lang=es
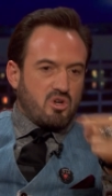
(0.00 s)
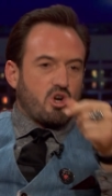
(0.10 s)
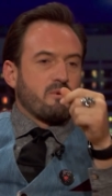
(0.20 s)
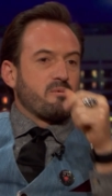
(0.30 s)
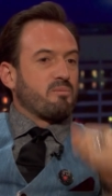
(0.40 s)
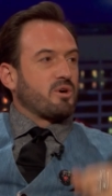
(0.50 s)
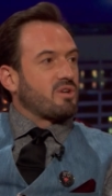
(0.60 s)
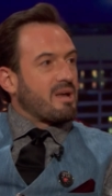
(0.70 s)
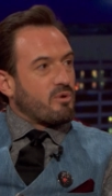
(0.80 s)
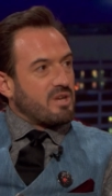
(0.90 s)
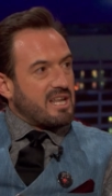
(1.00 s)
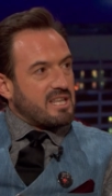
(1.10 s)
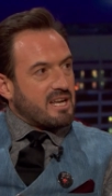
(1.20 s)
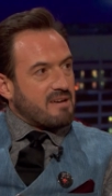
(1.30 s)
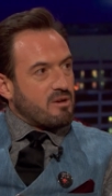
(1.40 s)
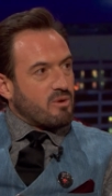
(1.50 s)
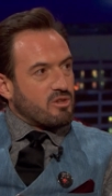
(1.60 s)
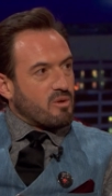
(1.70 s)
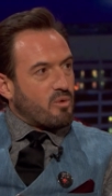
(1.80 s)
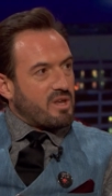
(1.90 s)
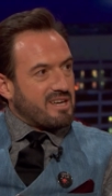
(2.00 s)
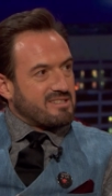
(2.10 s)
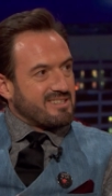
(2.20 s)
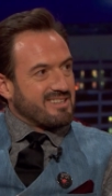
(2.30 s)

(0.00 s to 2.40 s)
cómeme un poquito la polla, Lenny Kravitz, cuando puedas.